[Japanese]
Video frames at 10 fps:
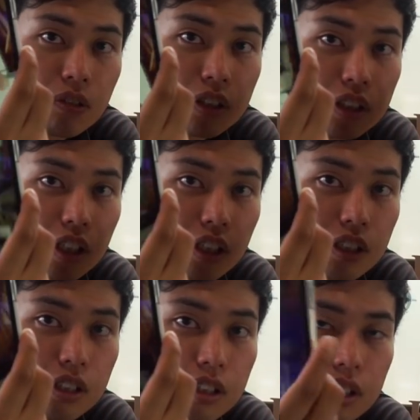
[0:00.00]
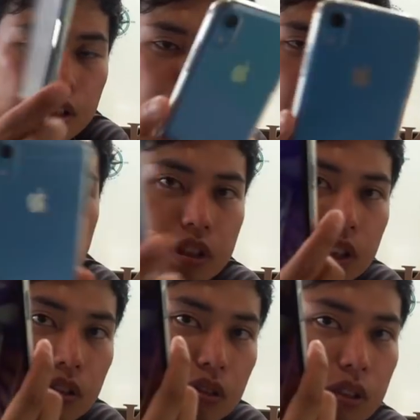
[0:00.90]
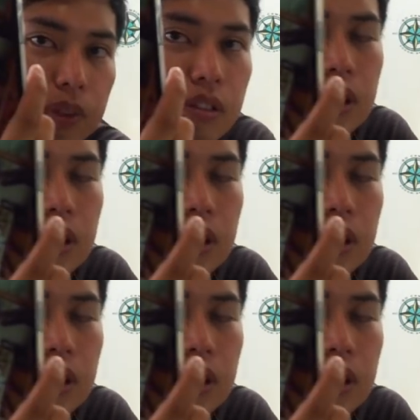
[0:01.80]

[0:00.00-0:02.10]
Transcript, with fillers: こうやって。で、こっちのスマ